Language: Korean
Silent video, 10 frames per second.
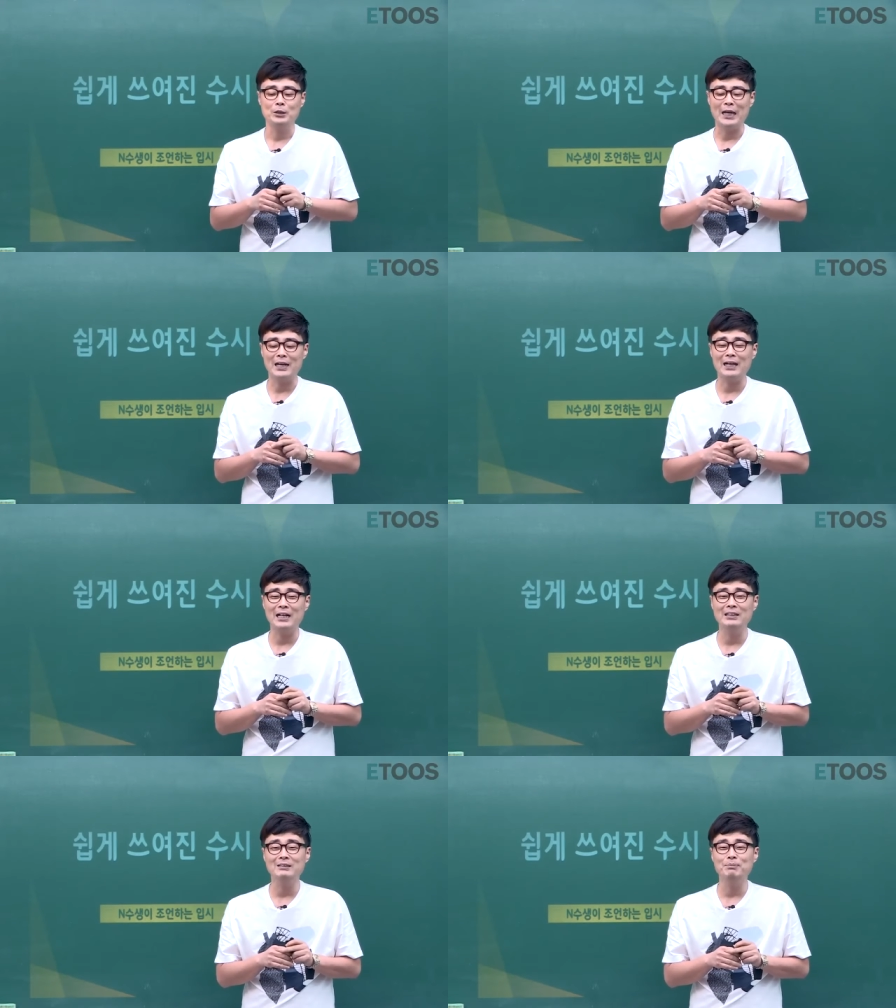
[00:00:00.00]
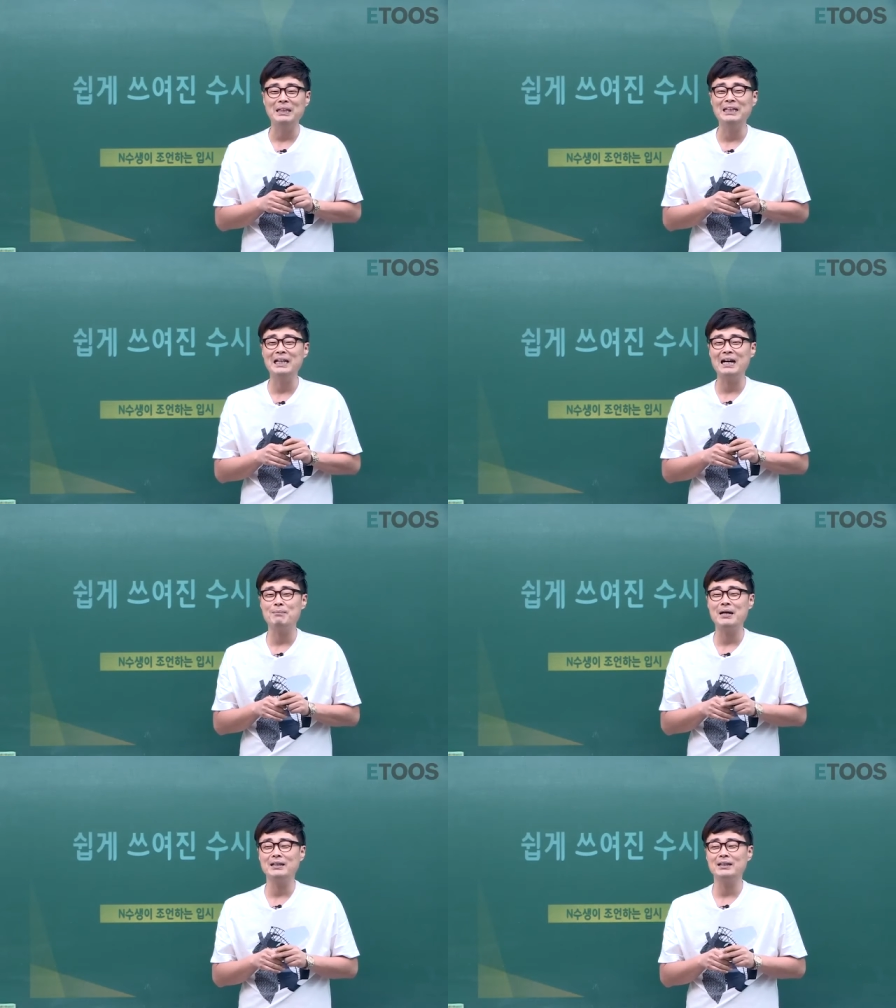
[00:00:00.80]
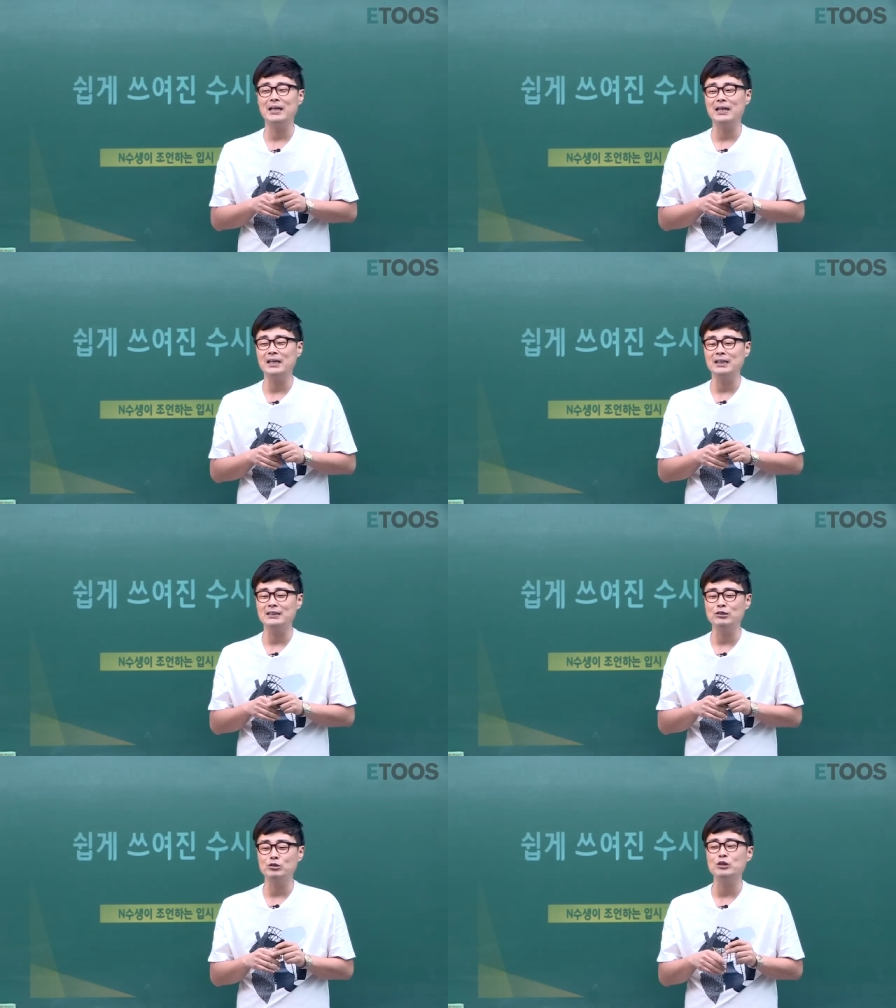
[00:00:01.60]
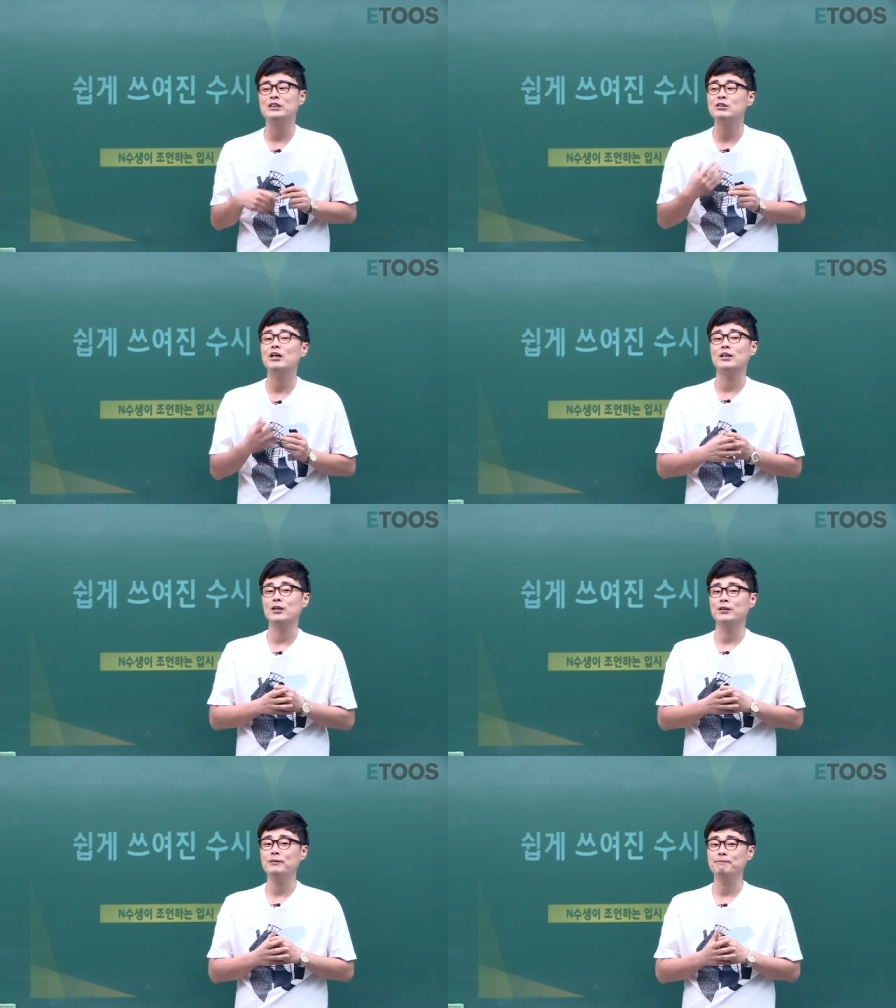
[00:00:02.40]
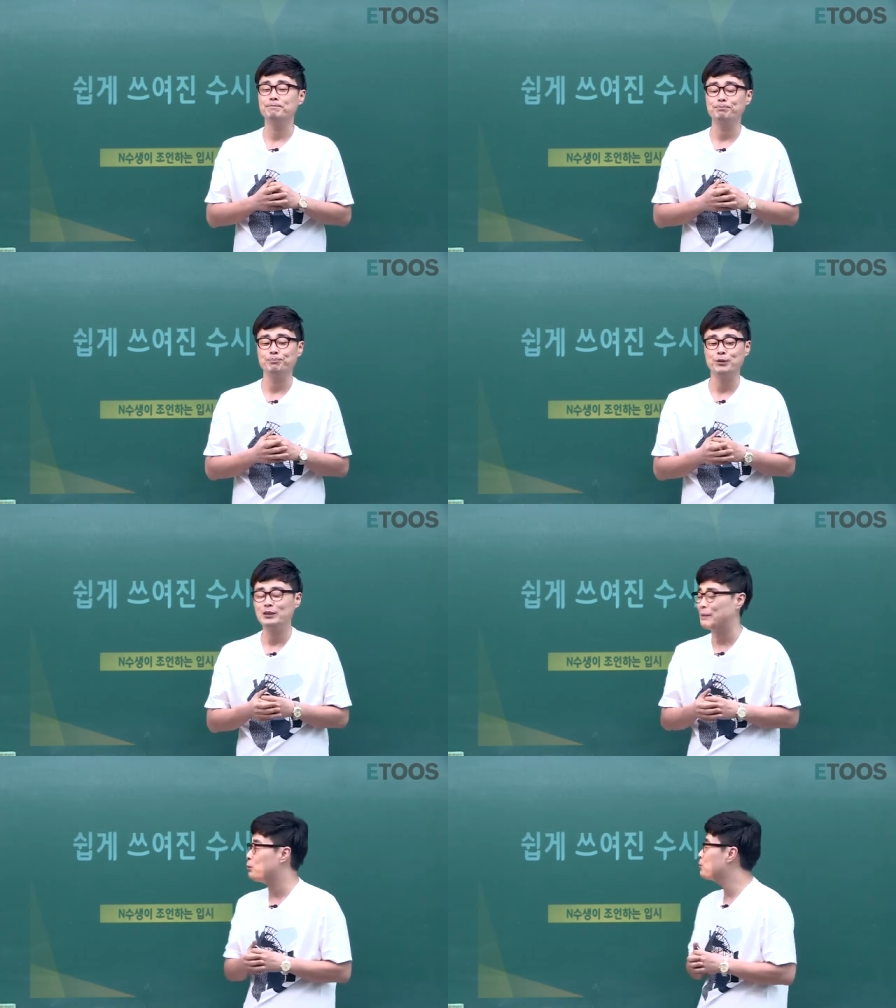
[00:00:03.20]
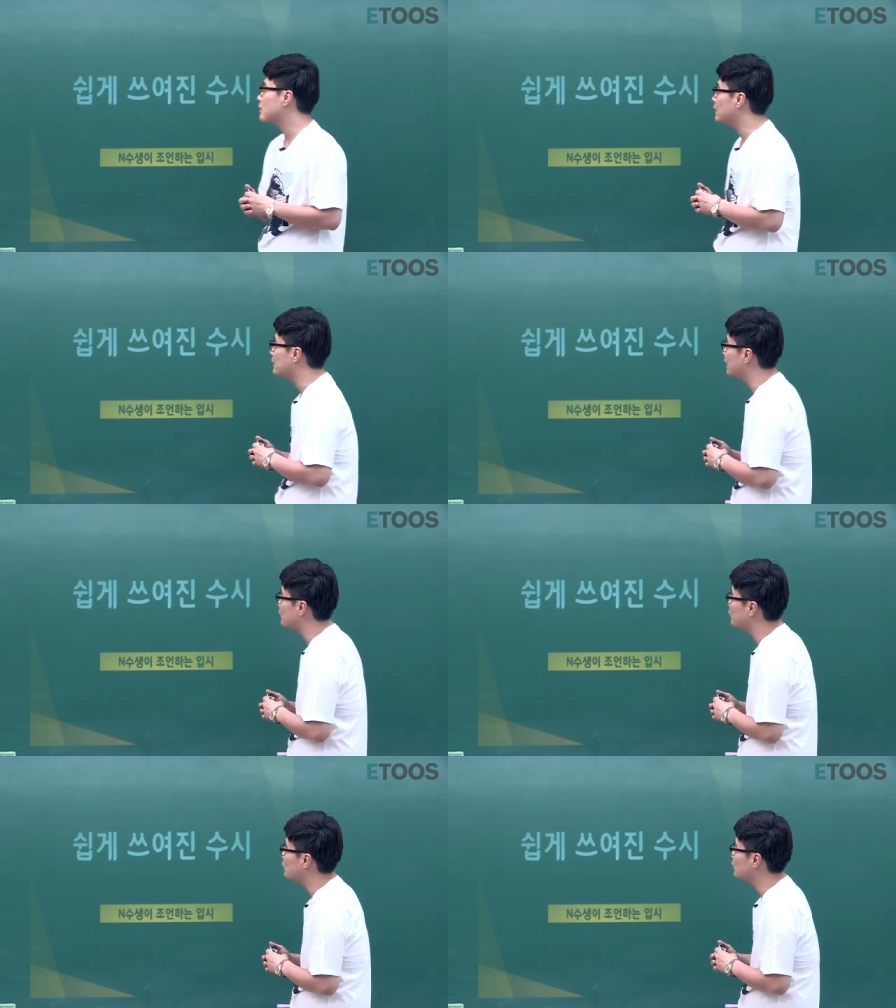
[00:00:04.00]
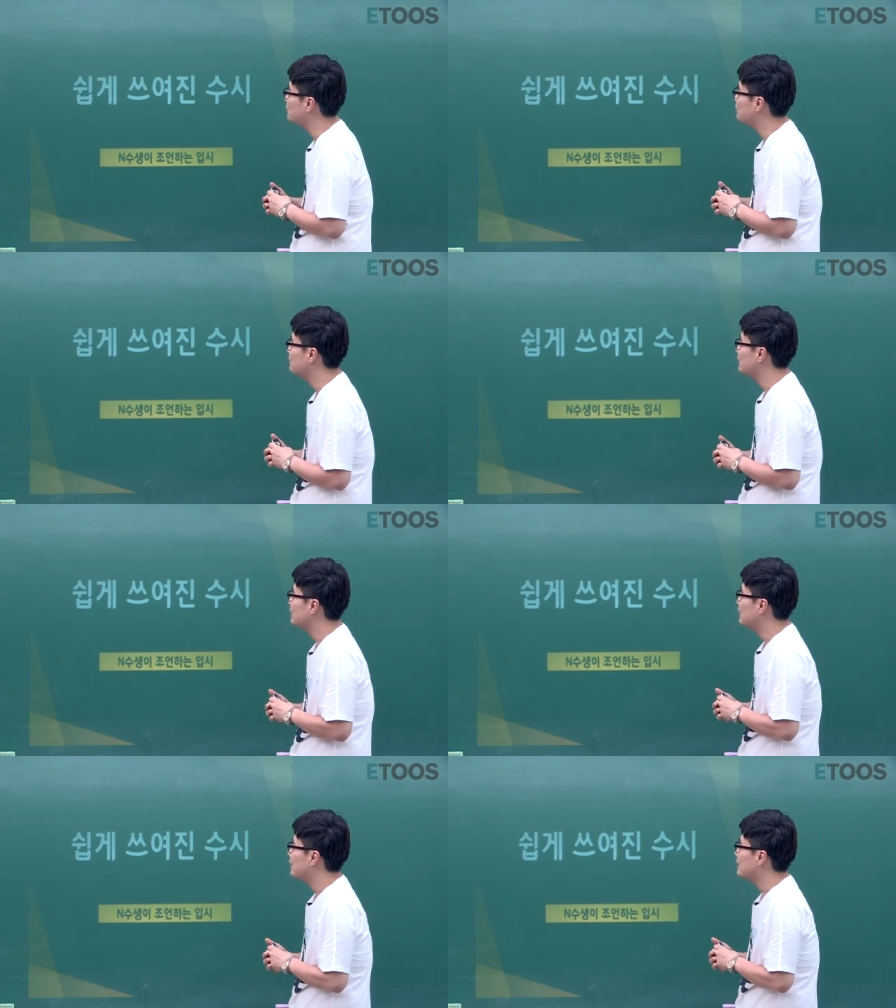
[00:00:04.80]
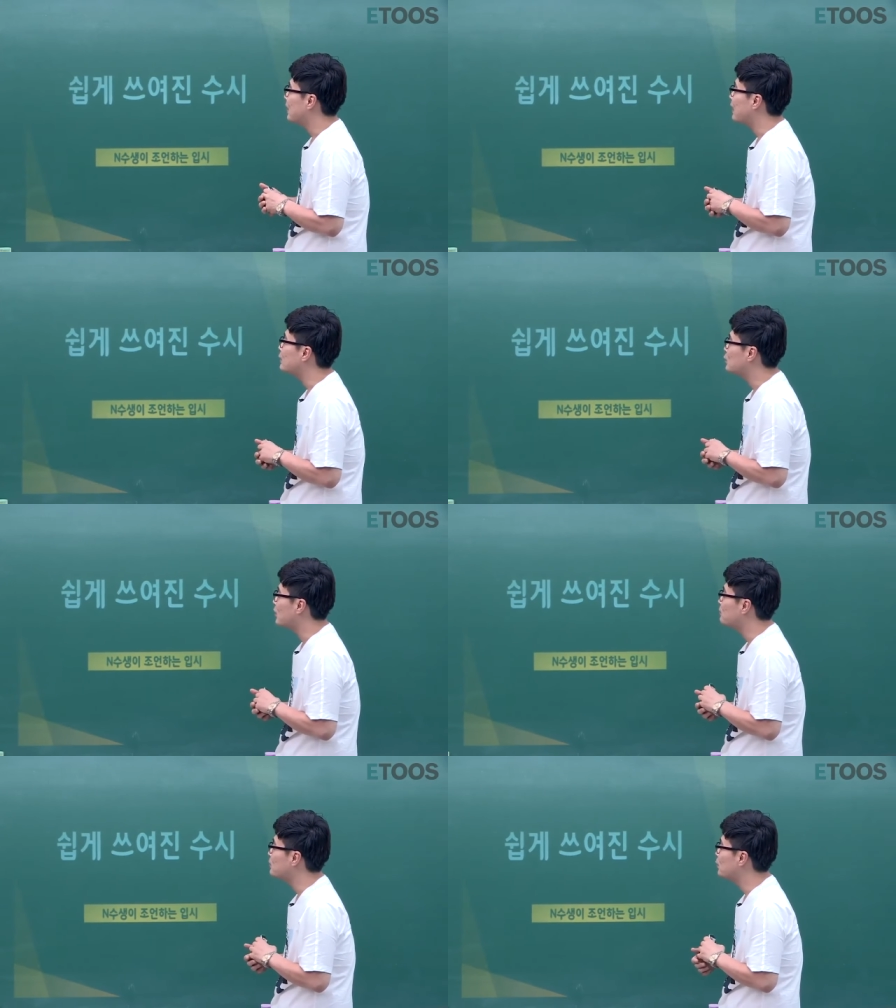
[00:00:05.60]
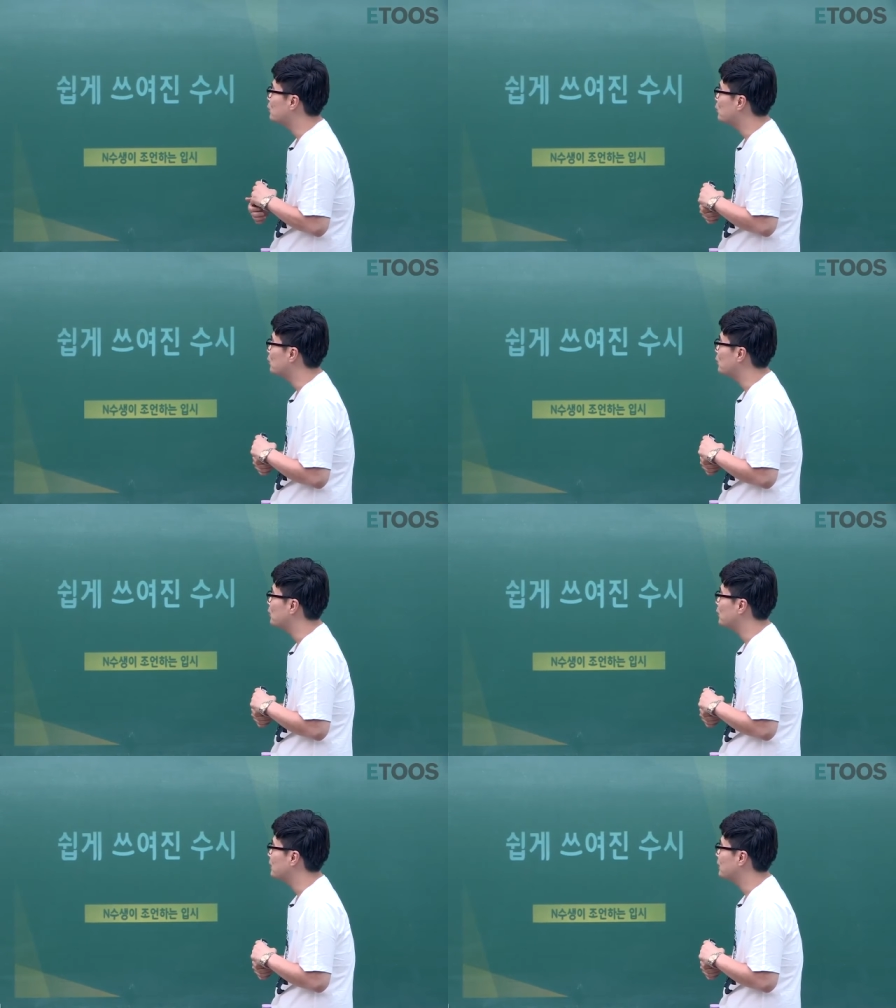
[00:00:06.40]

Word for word: 약간은 민감한 얘기일 수도 있을 것 같아요. 음, 네, 제목 자체가 조금 자극적이면서도